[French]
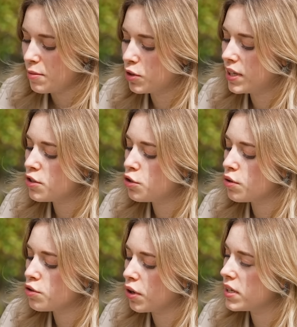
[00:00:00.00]
Parce que
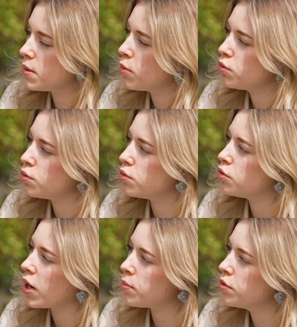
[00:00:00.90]
ça, juridiquement, tu
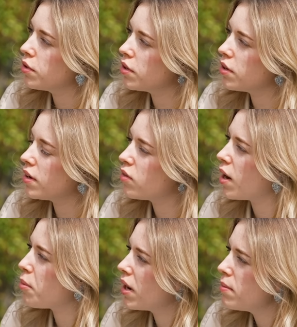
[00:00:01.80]
t'aurais pu avoir
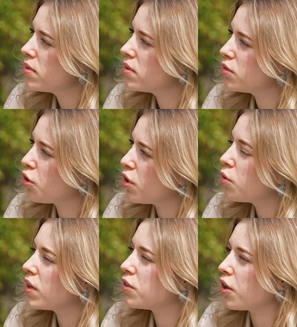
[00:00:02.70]
un problème T'aurais
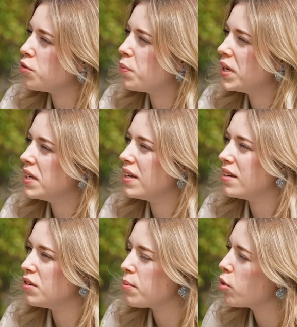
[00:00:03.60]
quoi T'aurais dû payer
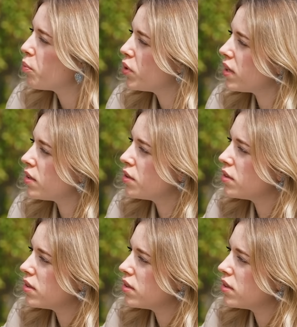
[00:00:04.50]
des, une amende peut-être, non